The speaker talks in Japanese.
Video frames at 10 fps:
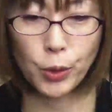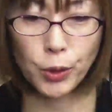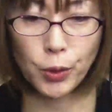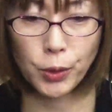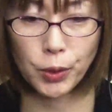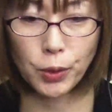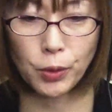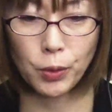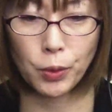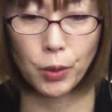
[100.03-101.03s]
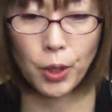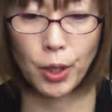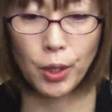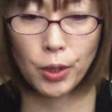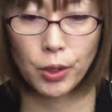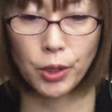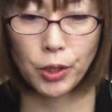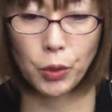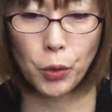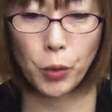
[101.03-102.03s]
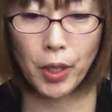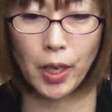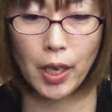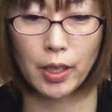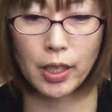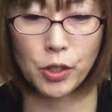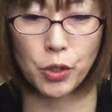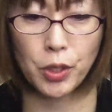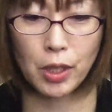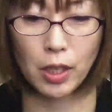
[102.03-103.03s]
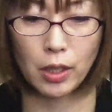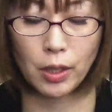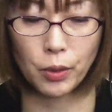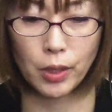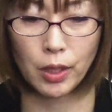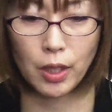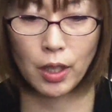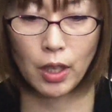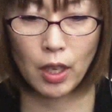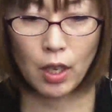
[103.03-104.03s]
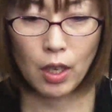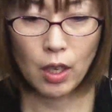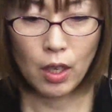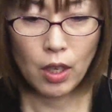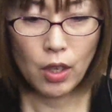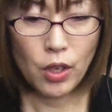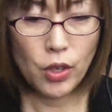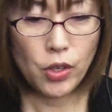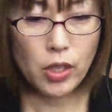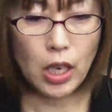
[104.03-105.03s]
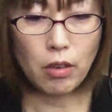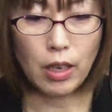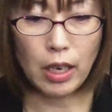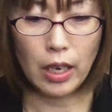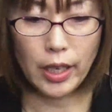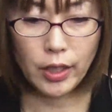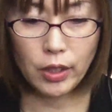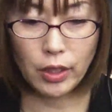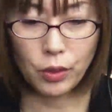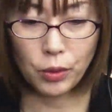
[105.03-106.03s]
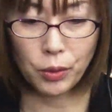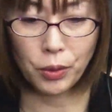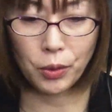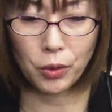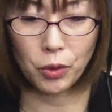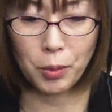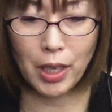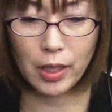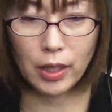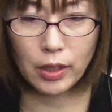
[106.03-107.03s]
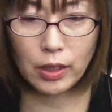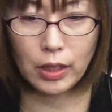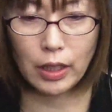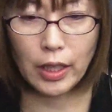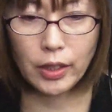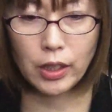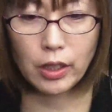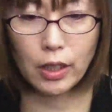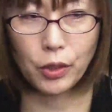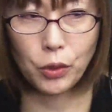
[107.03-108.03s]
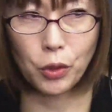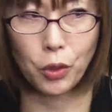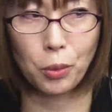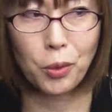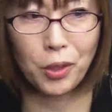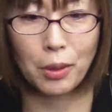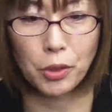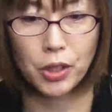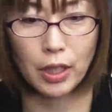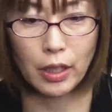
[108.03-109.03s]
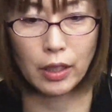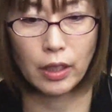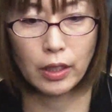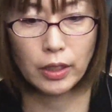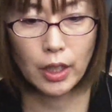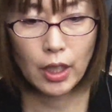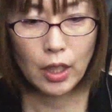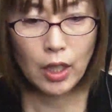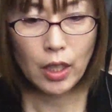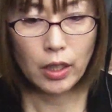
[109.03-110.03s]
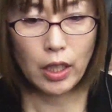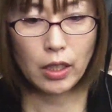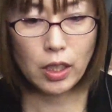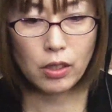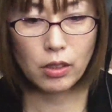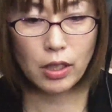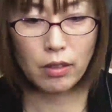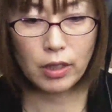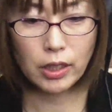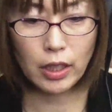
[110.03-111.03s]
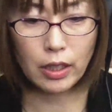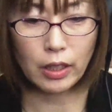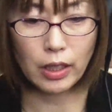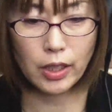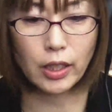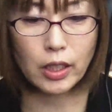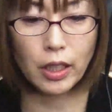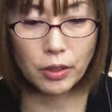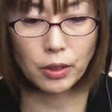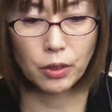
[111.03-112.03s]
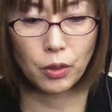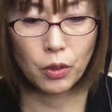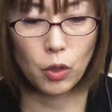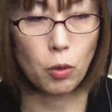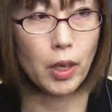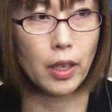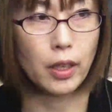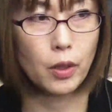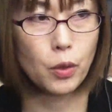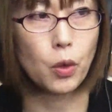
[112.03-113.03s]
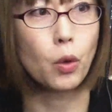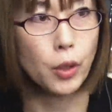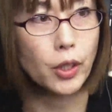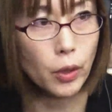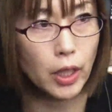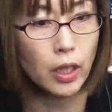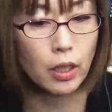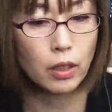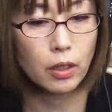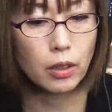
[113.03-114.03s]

ごそごそっと人の気配がし続けていたので、シャワー入っているところを見計らって入ってきた泥棒かもしれへん。警察電話したいから先入れる。お前、ここにおり。